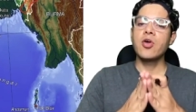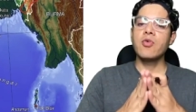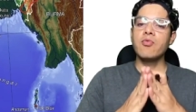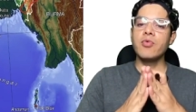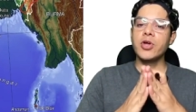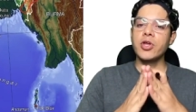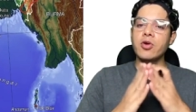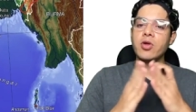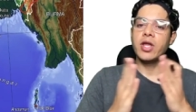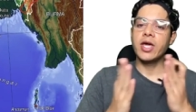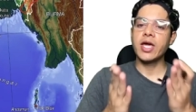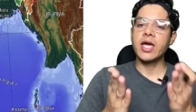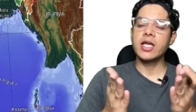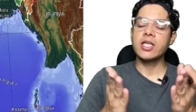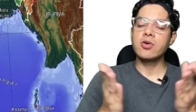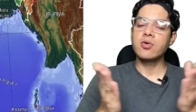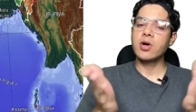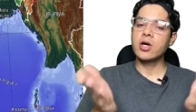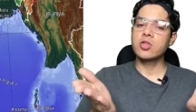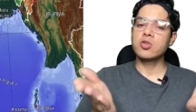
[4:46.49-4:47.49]
वीडियो लेके आ
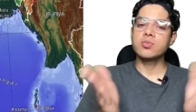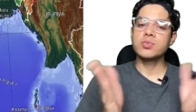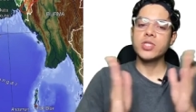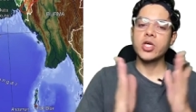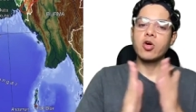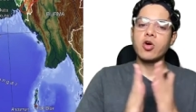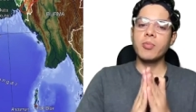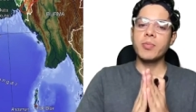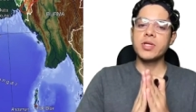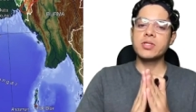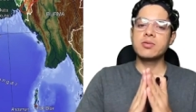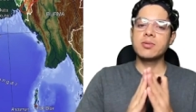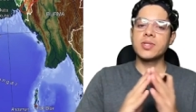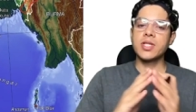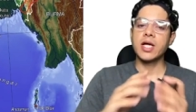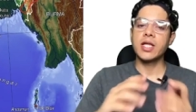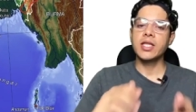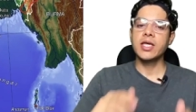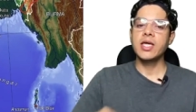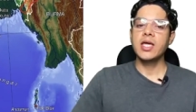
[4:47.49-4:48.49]
जाऊँगा तो मुझे कमेंट्स से
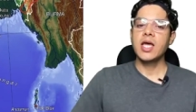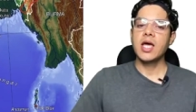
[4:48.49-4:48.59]
बता दें